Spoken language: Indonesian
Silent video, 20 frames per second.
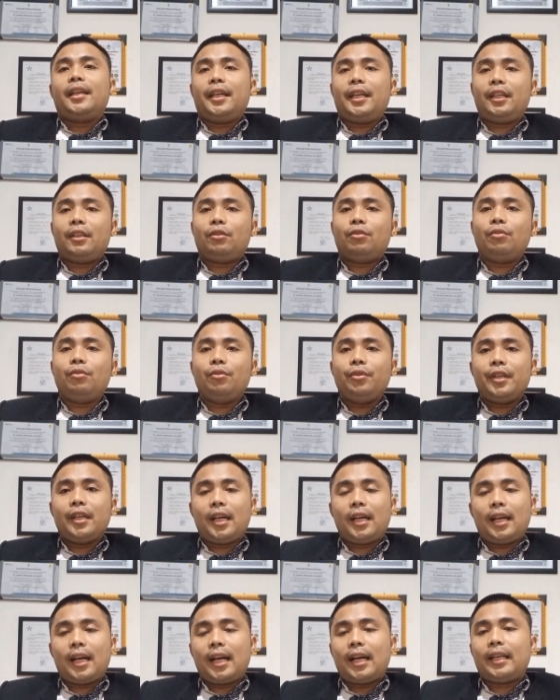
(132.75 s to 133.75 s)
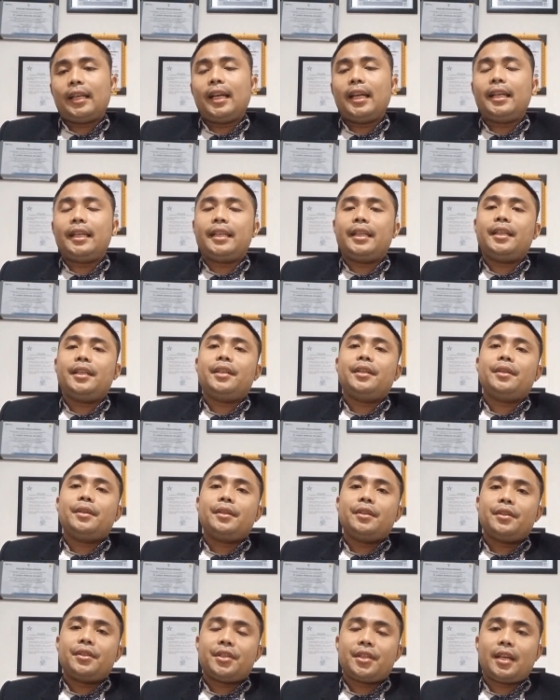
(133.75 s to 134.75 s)
Itu yang ada di
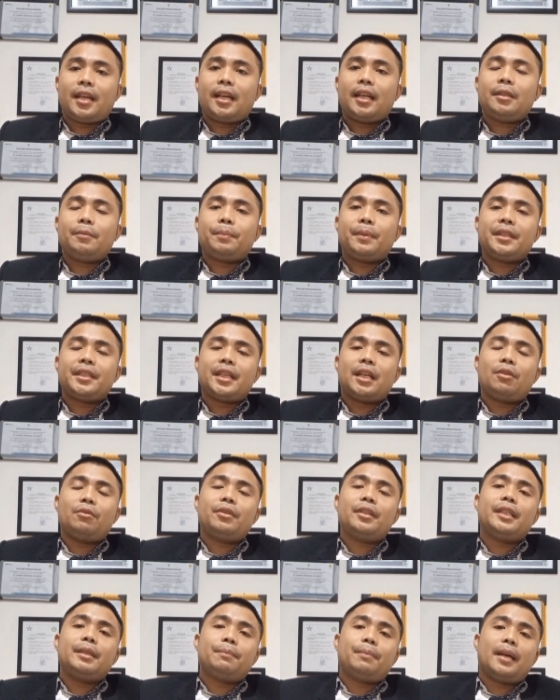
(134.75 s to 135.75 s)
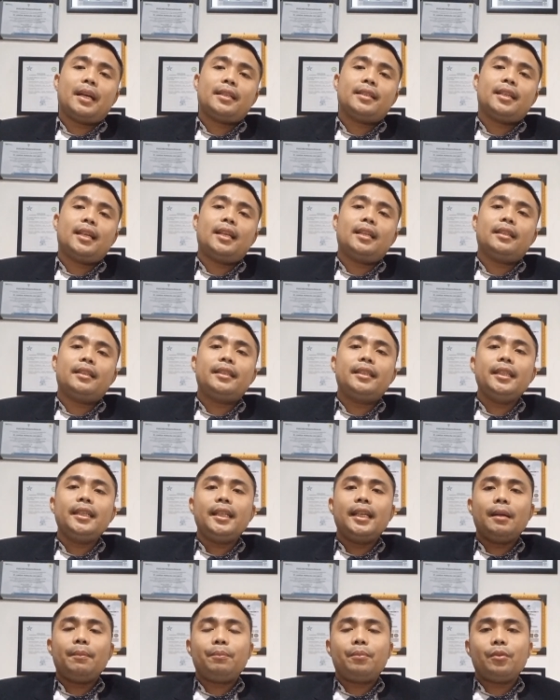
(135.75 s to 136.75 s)
syarat pencalonan di pasal
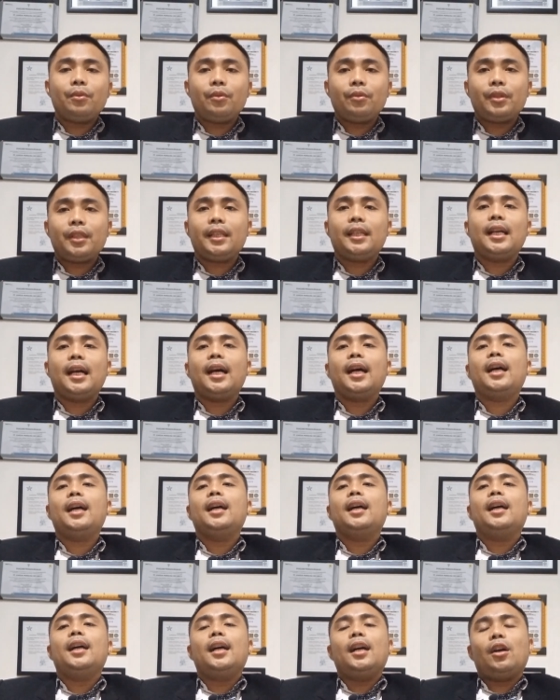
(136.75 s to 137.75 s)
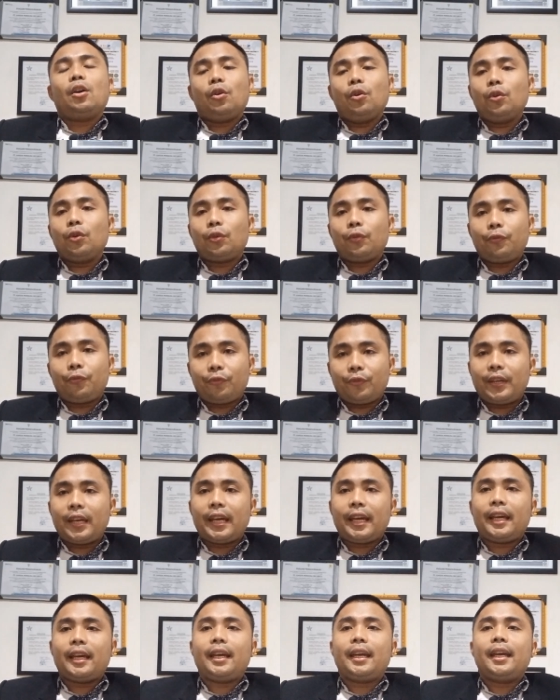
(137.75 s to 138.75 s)
33 huruf
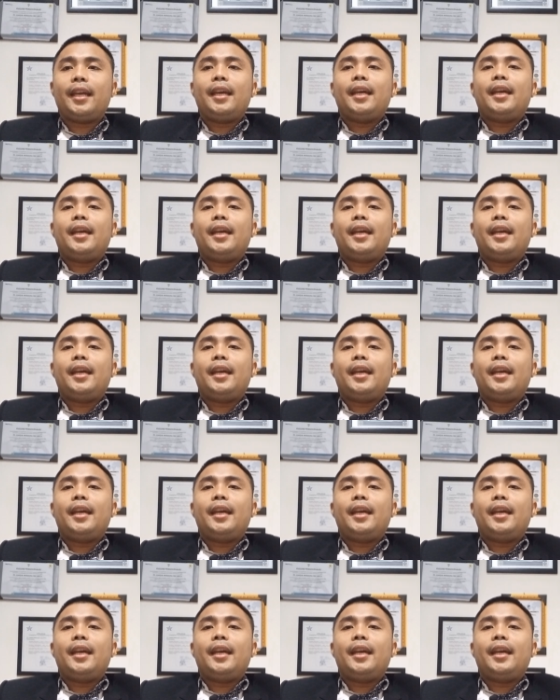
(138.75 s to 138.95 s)
G.